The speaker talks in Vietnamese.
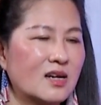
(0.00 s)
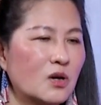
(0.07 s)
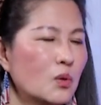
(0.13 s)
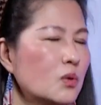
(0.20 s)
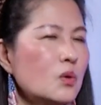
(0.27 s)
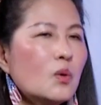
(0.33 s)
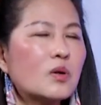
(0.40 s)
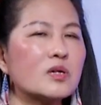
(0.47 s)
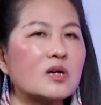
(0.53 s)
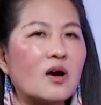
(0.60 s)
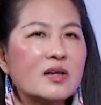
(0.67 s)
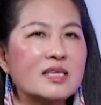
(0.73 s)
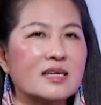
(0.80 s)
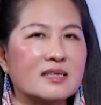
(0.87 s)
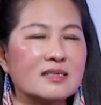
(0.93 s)
luôn luôn
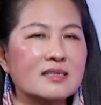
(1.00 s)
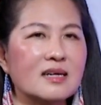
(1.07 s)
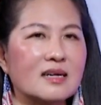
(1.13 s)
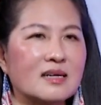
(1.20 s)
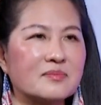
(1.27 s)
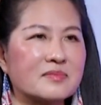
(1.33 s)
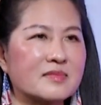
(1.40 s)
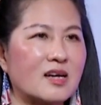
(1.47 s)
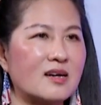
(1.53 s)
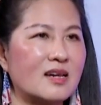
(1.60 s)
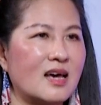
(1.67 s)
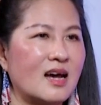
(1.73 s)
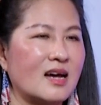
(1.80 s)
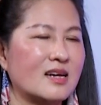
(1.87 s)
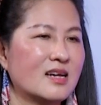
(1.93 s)
có những um, gọi
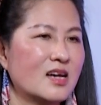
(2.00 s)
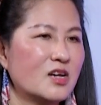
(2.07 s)
là